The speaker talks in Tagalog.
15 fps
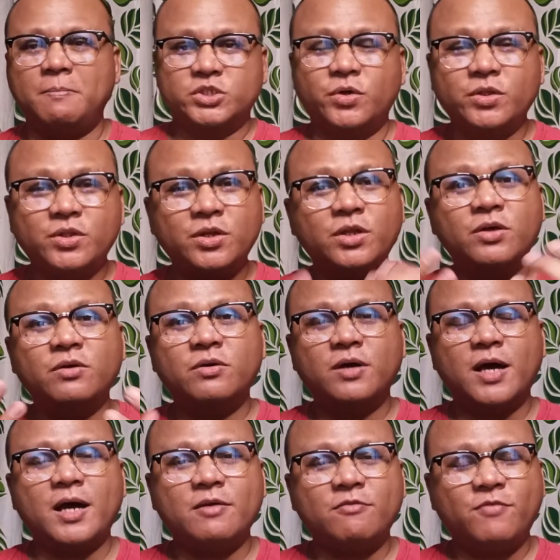So ito na yung
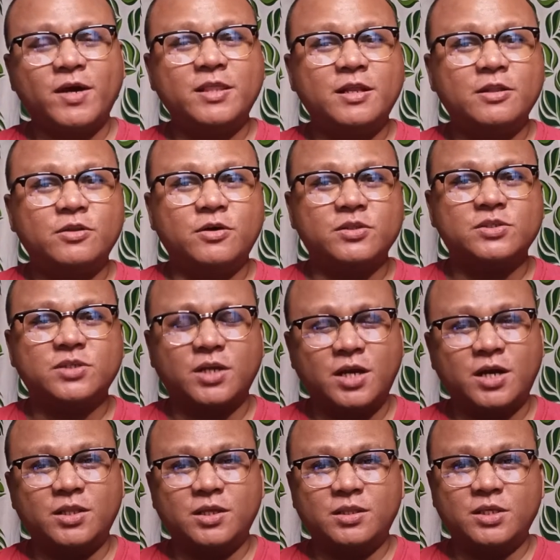aking final thoughts
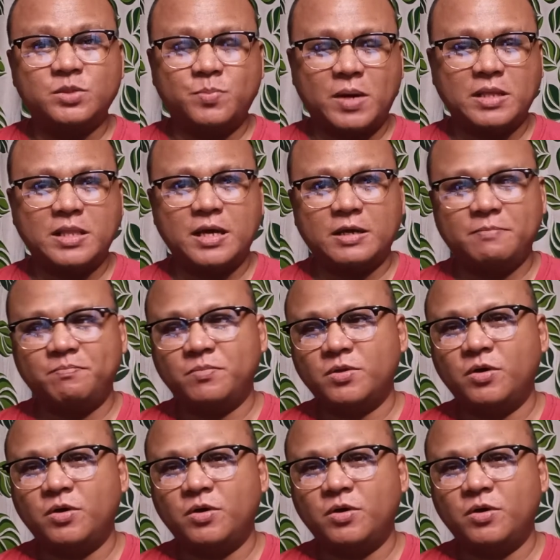regarding this product.